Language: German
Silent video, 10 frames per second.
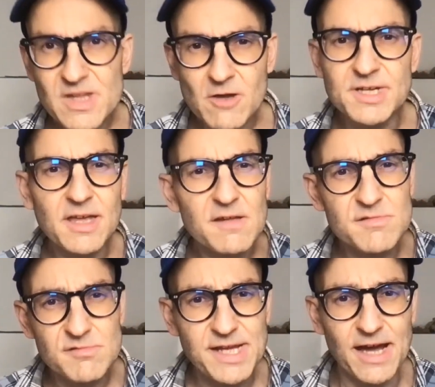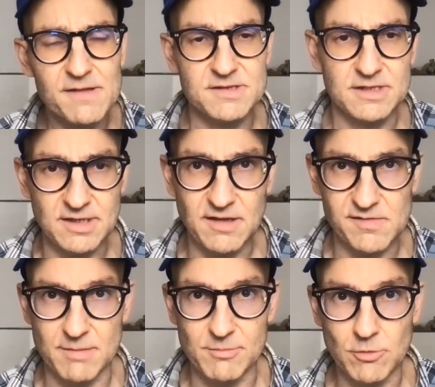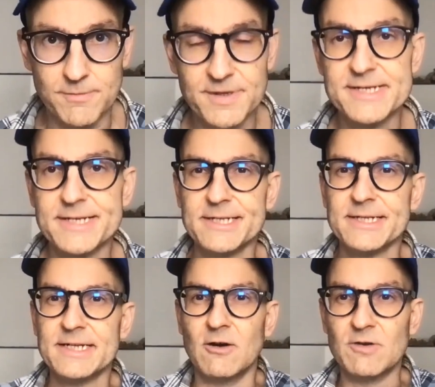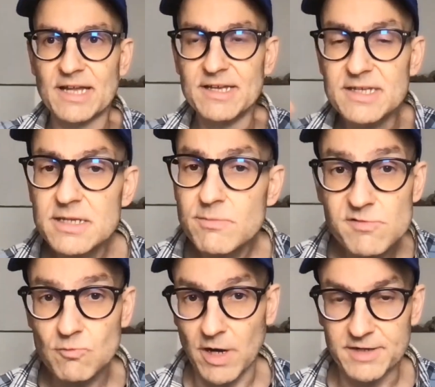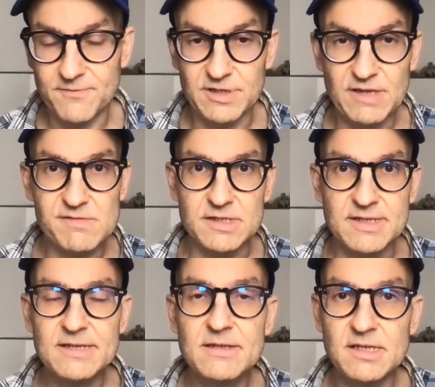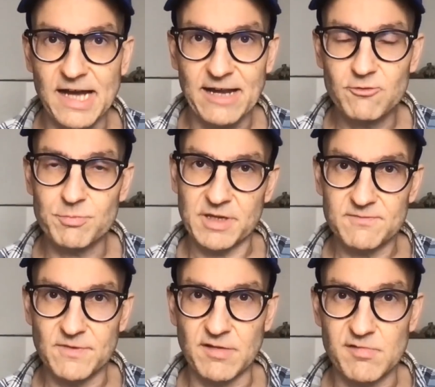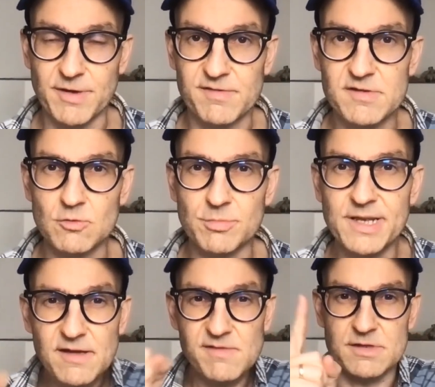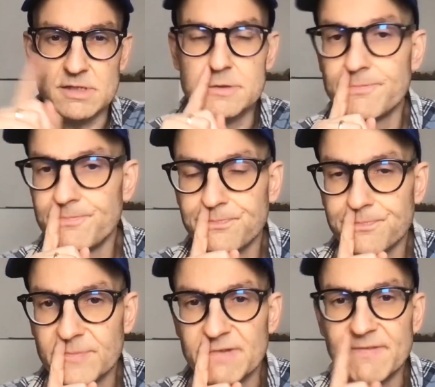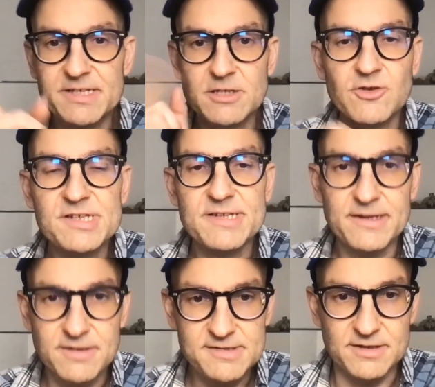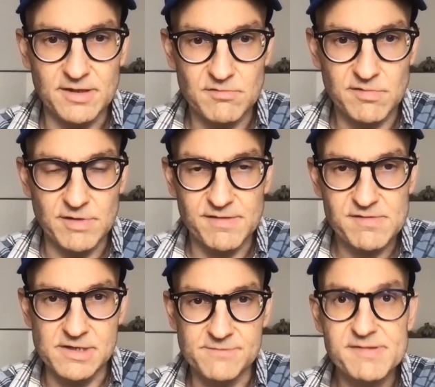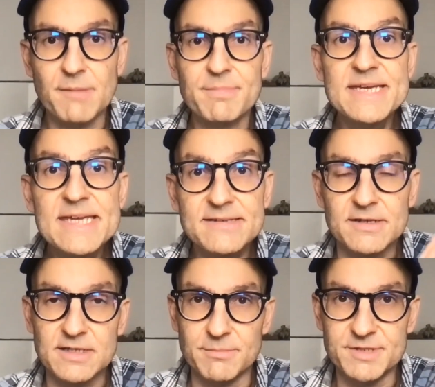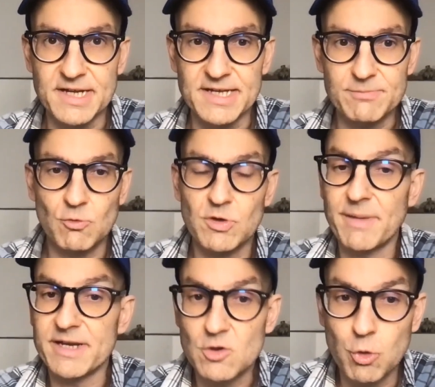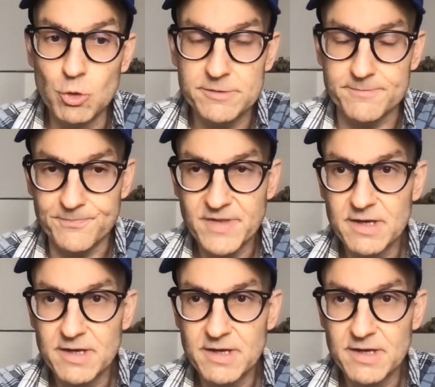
Und dann kriegst du so eine erste Ideensammlung. Und dann nimmst du eine von diesen Ideen, die dich anspringt von den 20 und überlegst dir, welche Geschichte hätte ich denn dazu zu erzählen? Was habe ich denn damit erlebt oder meine Kunden?